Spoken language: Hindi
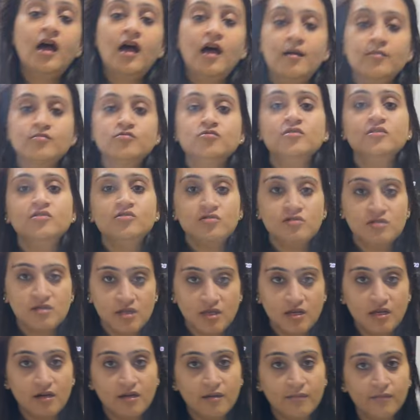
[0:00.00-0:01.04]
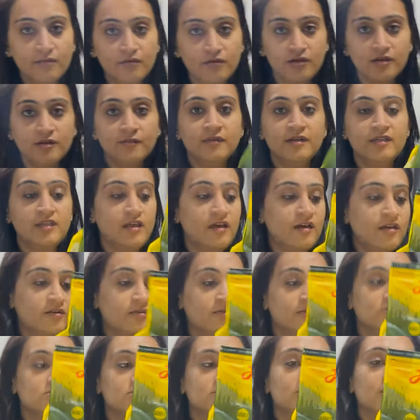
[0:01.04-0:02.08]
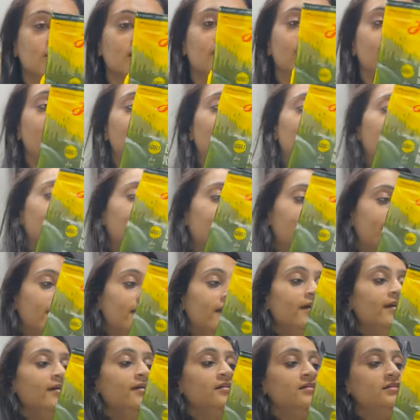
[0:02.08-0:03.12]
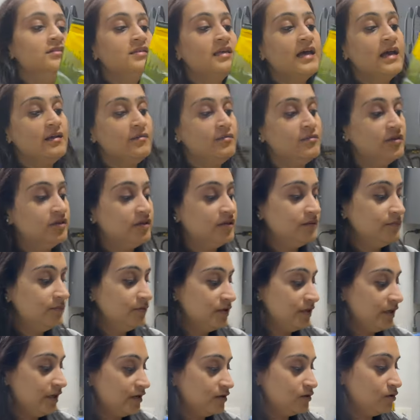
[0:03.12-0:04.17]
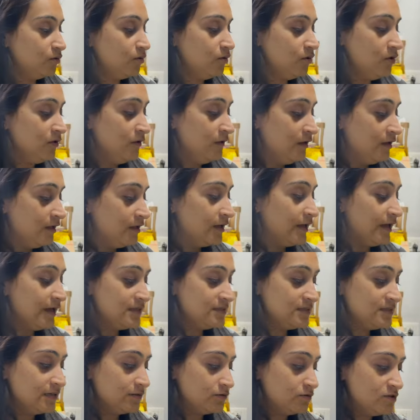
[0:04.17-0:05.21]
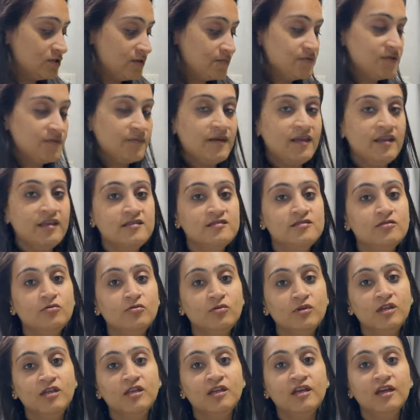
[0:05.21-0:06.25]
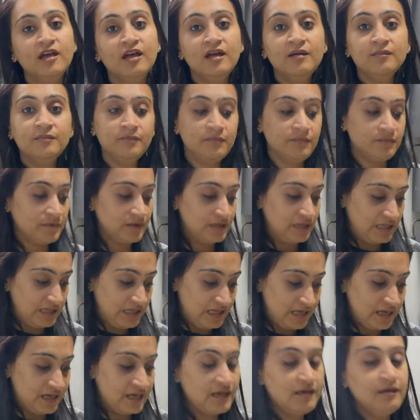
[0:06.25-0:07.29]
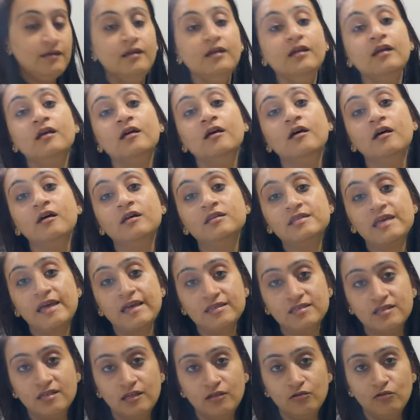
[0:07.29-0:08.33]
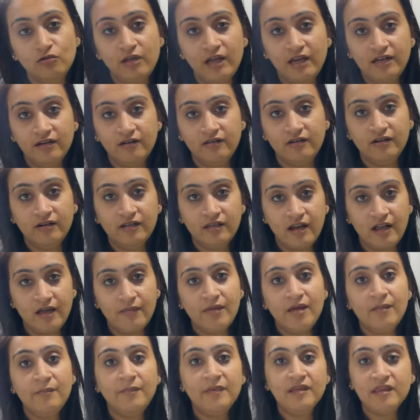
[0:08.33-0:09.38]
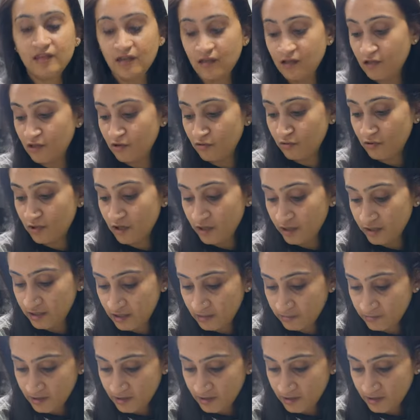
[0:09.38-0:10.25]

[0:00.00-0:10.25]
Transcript: आप जो ये जुसेरा का प्रोडक्ट बता रहे हो जो ये वाला है सैलमन एंड पोटैटो गाइस एक तो सबसे पहले जरूरी नहीं है आप ये ही साइज खरीदो 900 ग्राम आप 15 किलो का कट्टा भी